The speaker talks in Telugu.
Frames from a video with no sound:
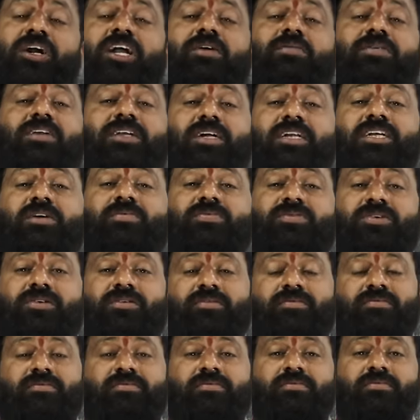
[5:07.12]
లేకుండా అబద్ధాలు
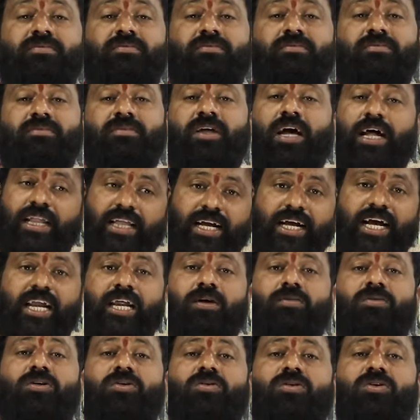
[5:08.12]
చెప్తుంది
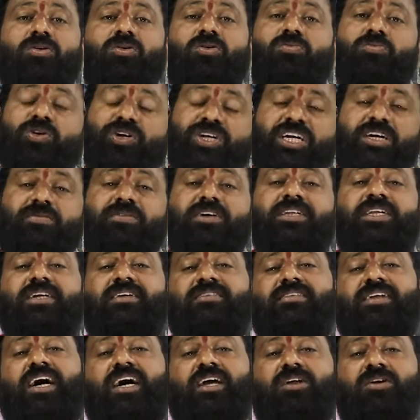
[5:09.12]
అధికారంలో ఉన్నాం
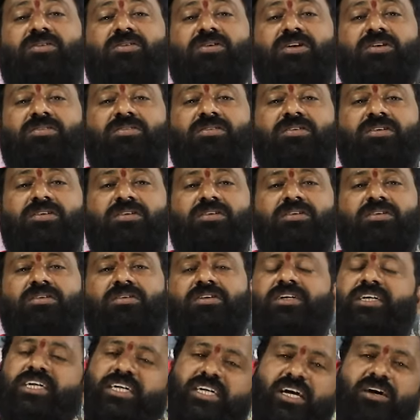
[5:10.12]
ముఖ్యమంత్రి స్థాయిలో ఉన్నాం
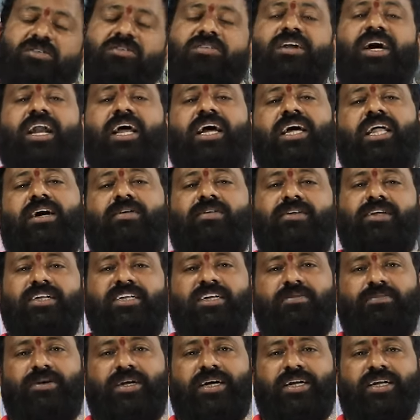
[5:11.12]
సిగ్గానే ఉండాలి కదా
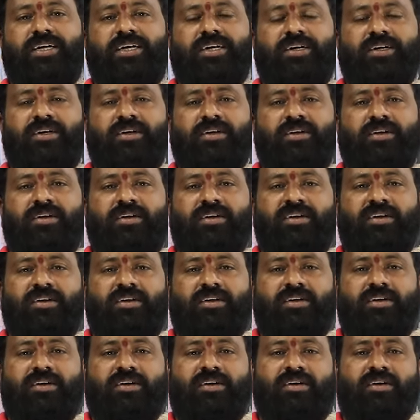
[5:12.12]
అబద్ధం చెప్పడానికి
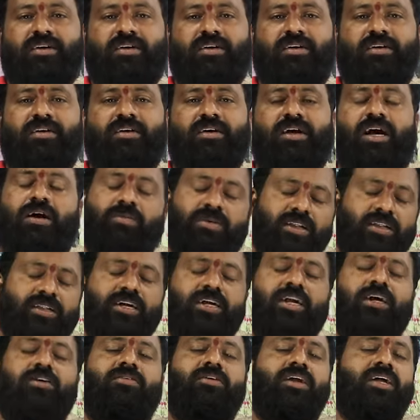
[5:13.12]

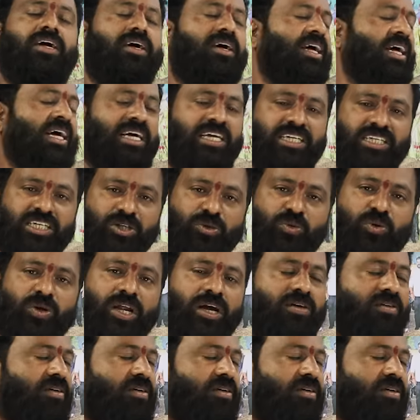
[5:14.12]
అబద్ధం లేకుండా సిగ్గు